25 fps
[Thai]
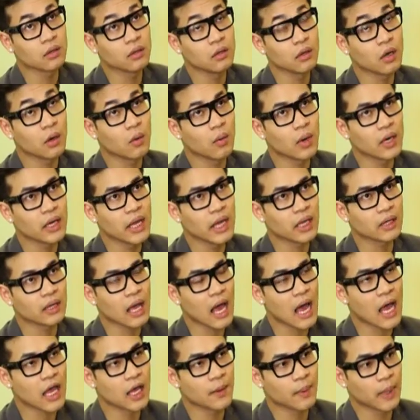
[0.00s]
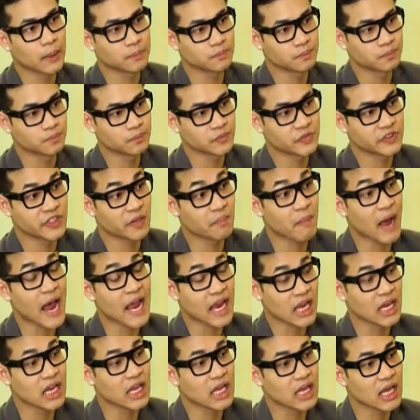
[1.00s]
คือเราว่าเด็กไทยแบบสมั
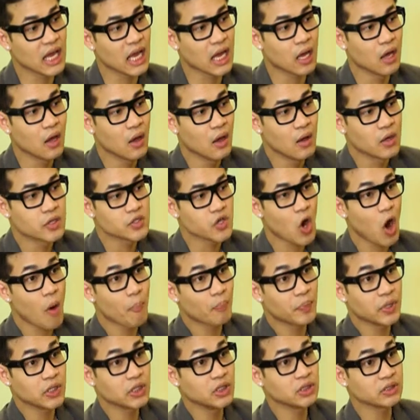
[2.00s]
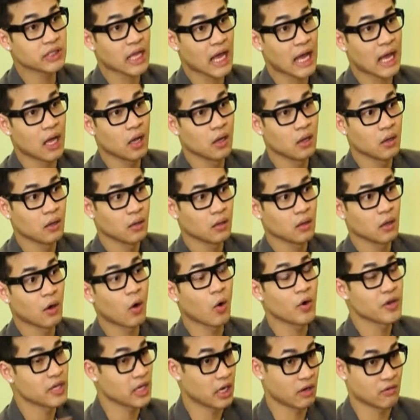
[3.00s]
ยนี้ชอบพึ่งแต่
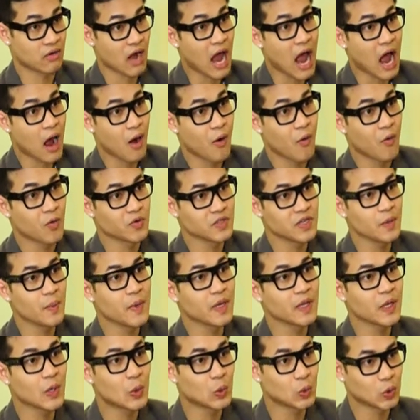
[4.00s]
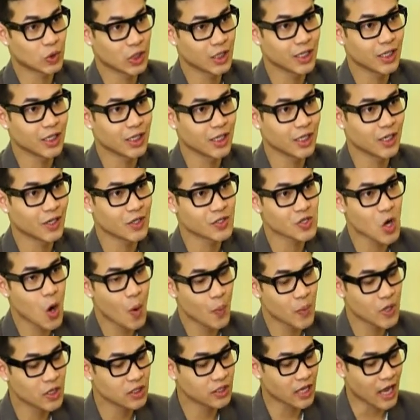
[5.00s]
คนอย่างเราที่เป็นติวเตอร์ชอ
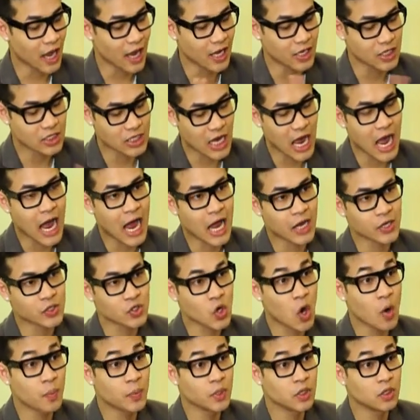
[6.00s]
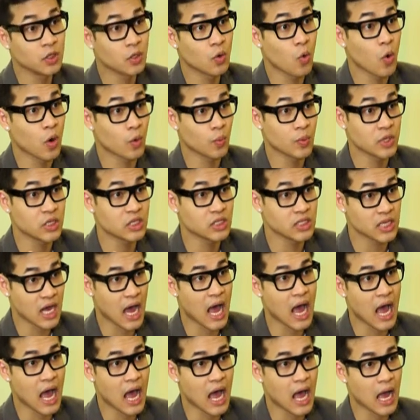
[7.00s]
บพึ่งแต่อาจารย์ ชอบพึ่งกวดวิ
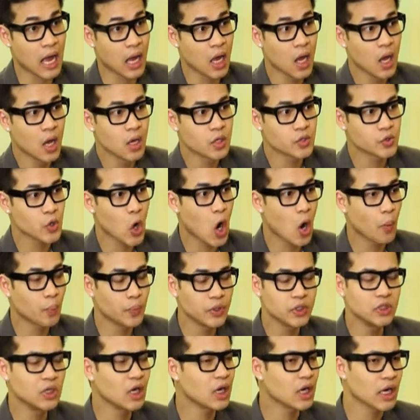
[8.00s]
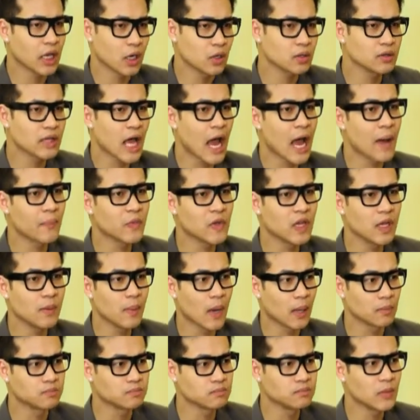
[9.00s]
ชา ชอบพึ่งอะไรก็ตามที่
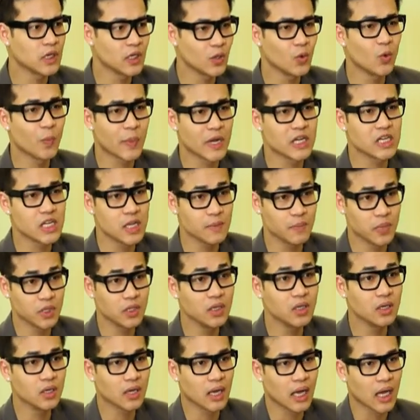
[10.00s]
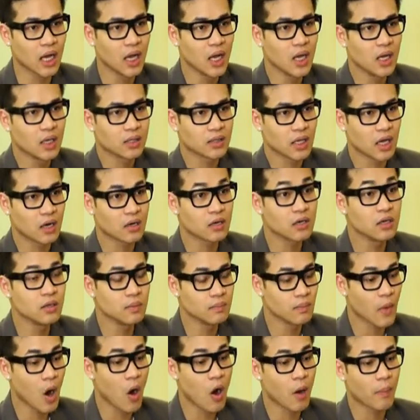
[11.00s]
แบบมันดูเป็นที่พึ่งอะ่ะแต่ลื
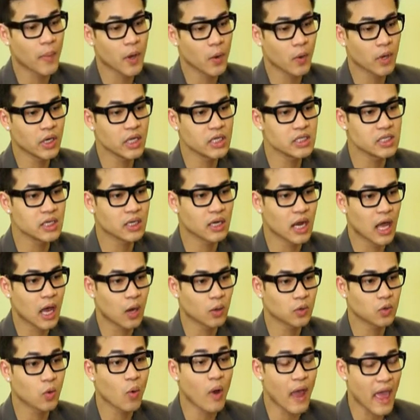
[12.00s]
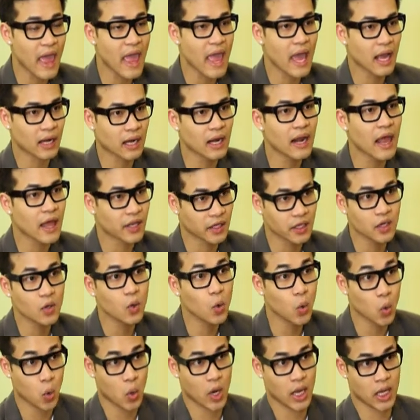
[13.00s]
มมองไปว่าที่จริงแล้วตัวเองนั่นแหละที่
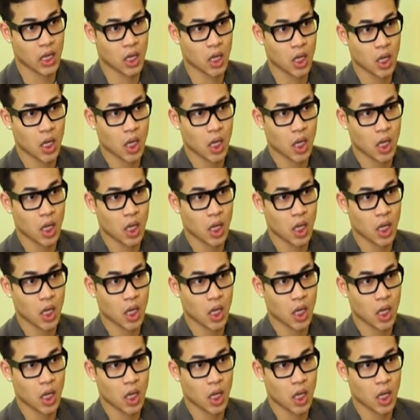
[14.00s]
ห่วย